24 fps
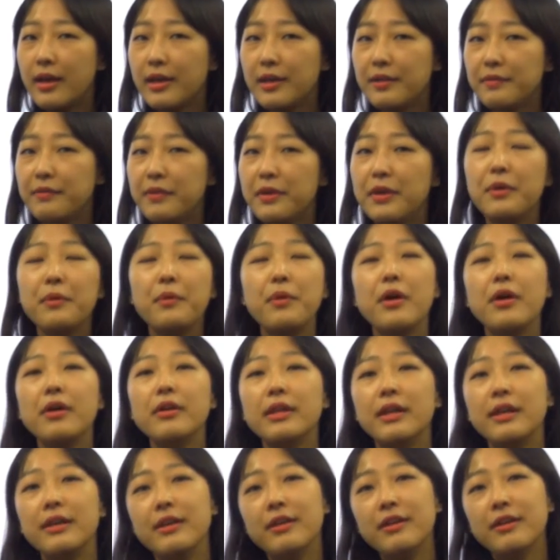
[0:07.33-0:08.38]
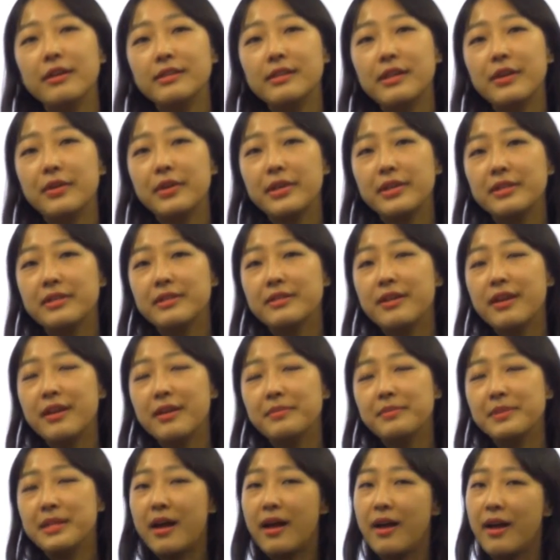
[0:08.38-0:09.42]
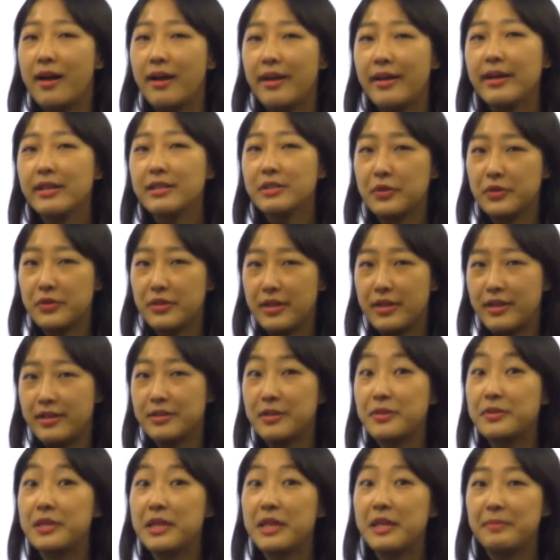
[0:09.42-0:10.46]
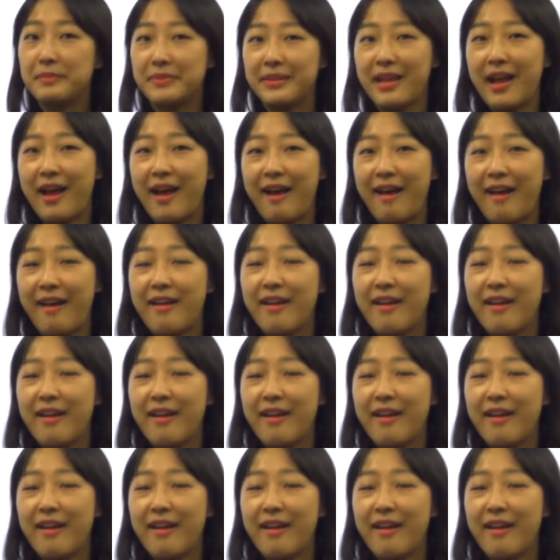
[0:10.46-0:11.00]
Hi everyone. 안녕하세요. 키즈타임즈 아하의 전나리 선생입니다.